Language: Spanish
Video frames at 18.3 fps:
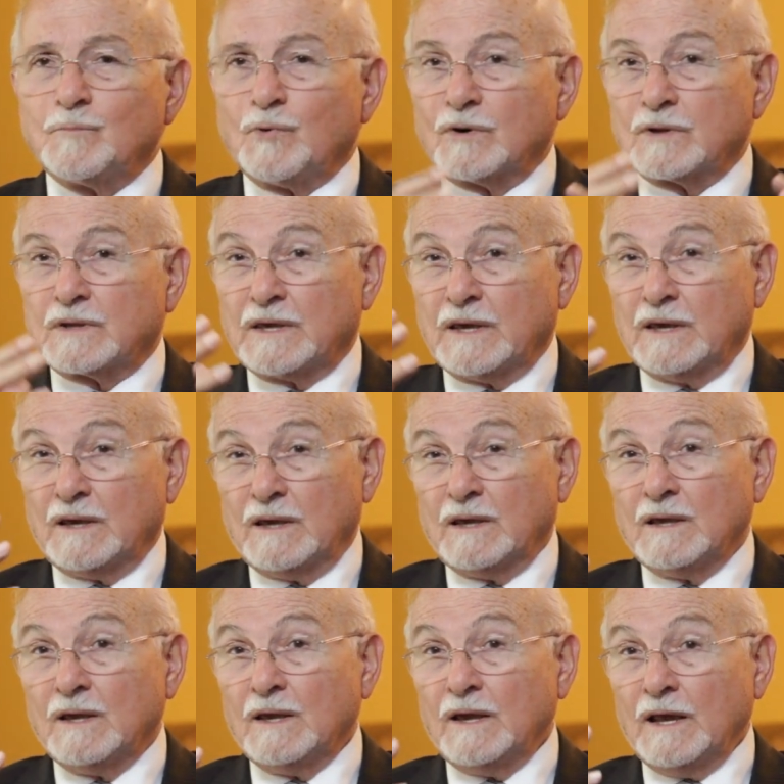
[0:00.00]

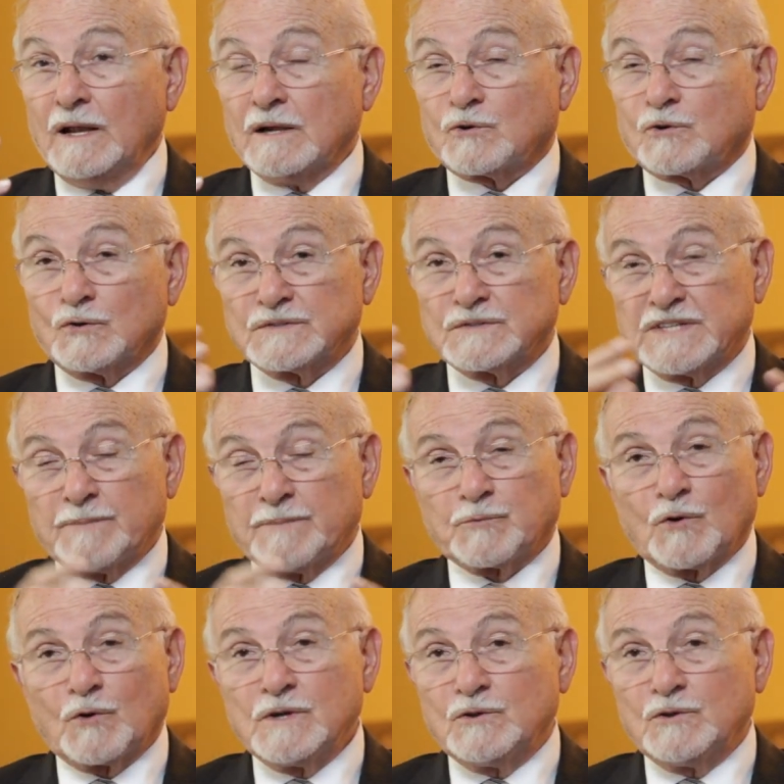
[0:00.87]
porque el
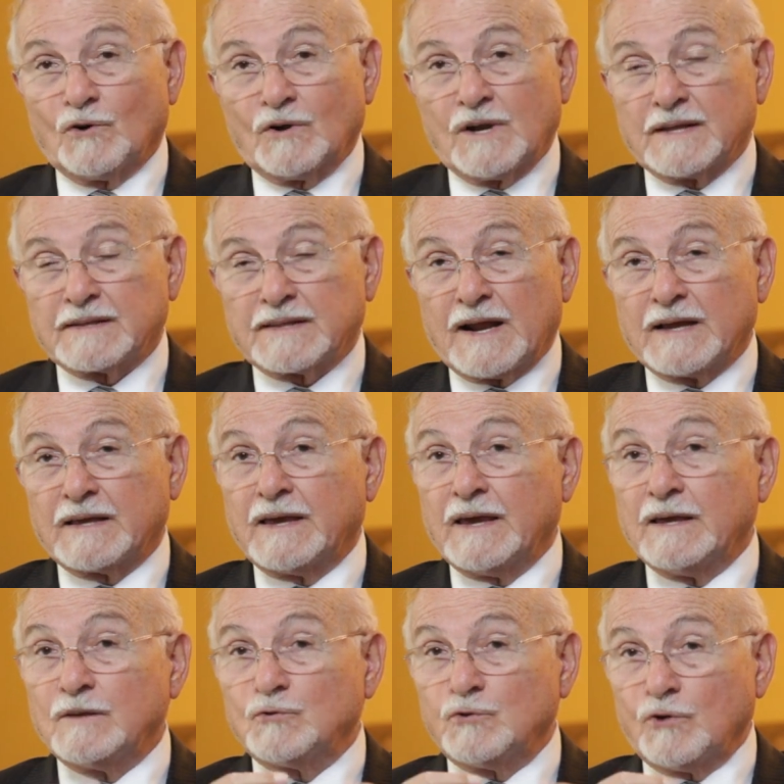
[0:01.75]
concepto
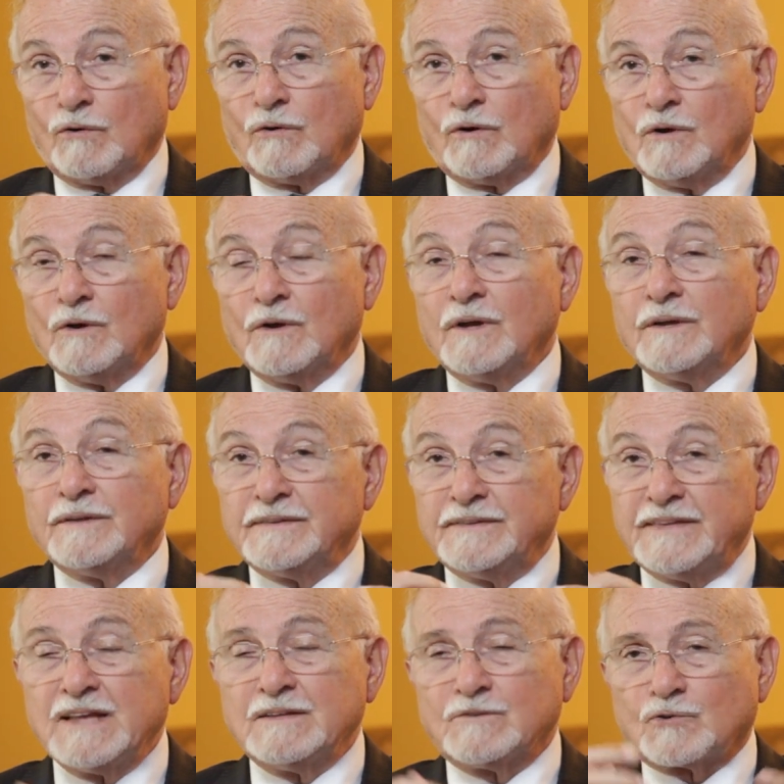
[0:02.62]
idólatra quedó
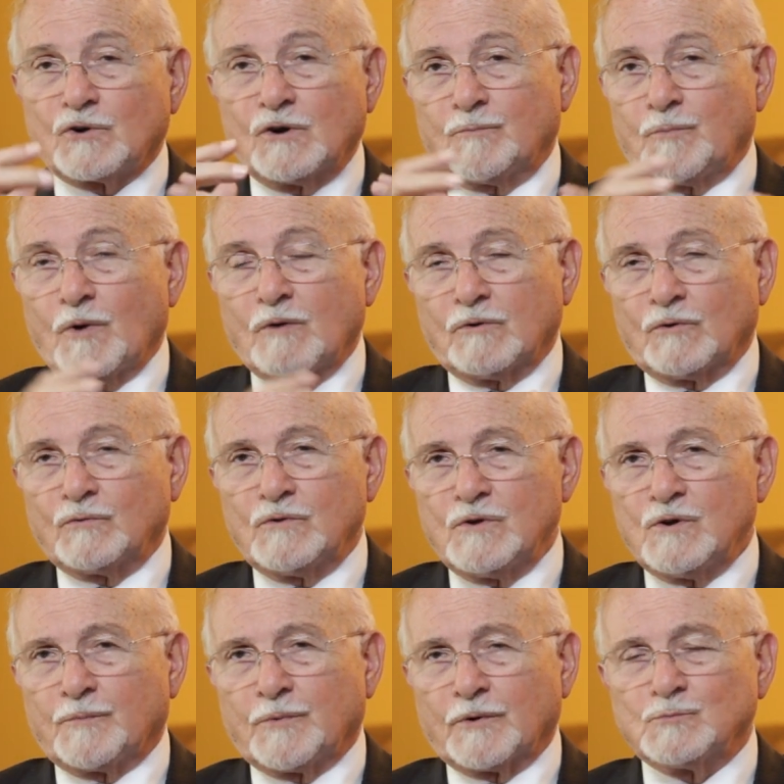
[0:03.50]
dentro del pueblo
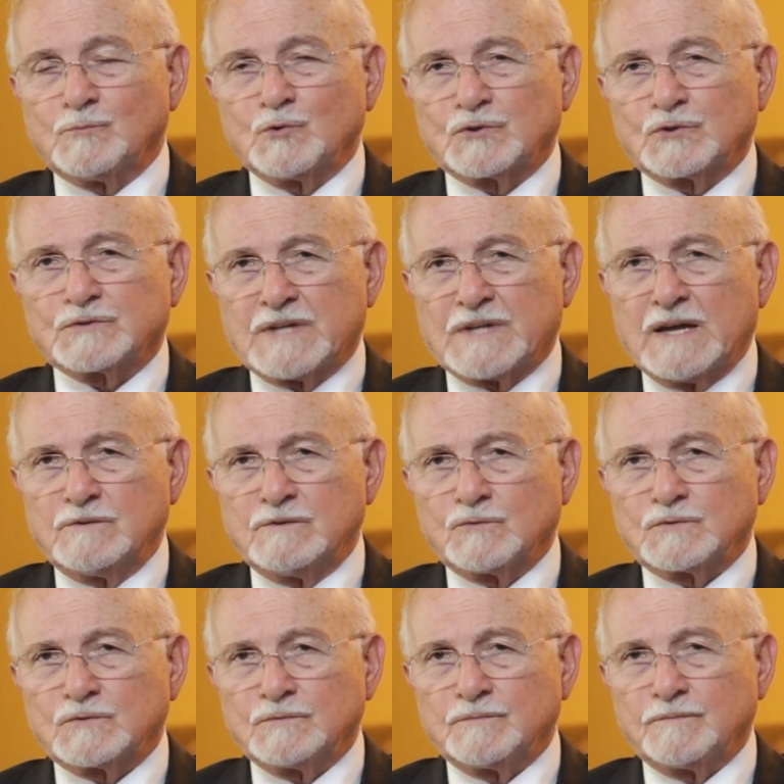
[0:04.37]
judío por muchos
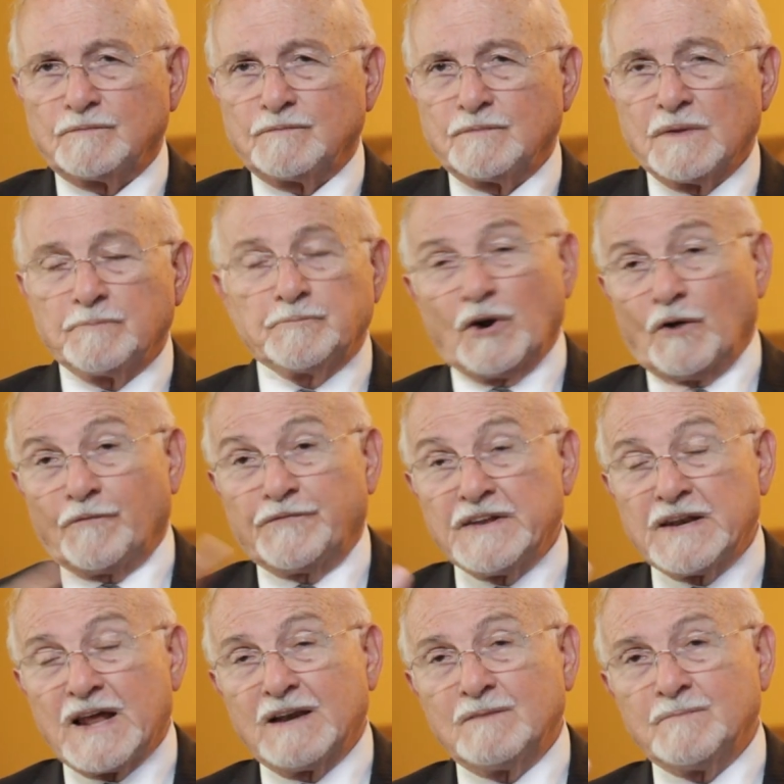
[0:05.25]
años. Pero
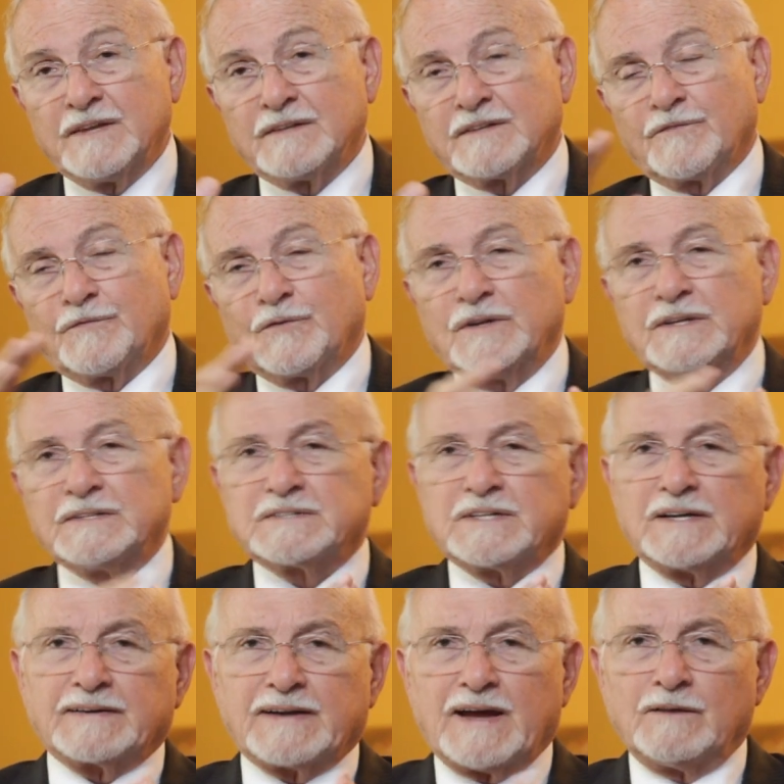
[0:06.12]
finalmente fue
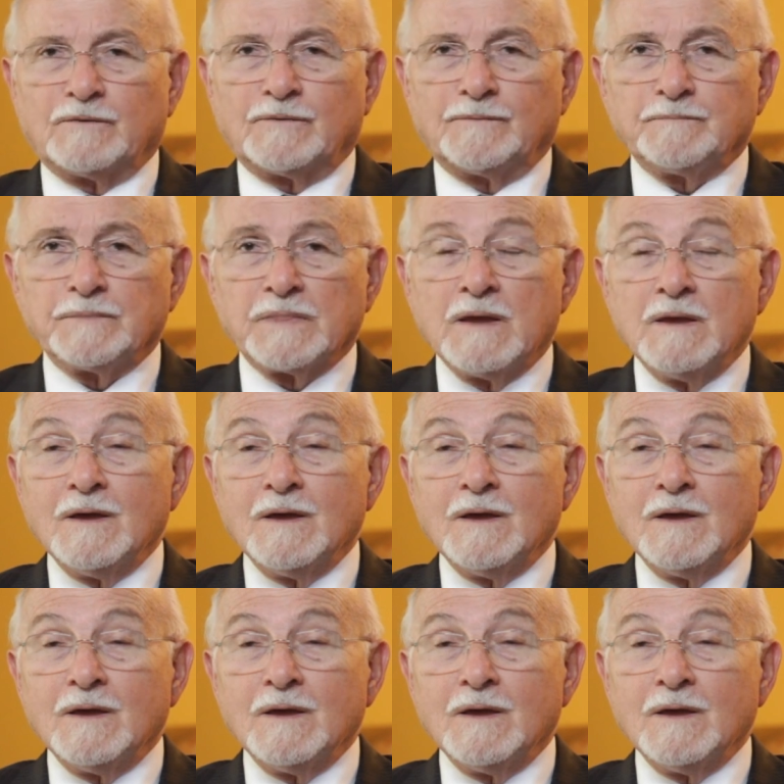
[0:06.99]
desterrado.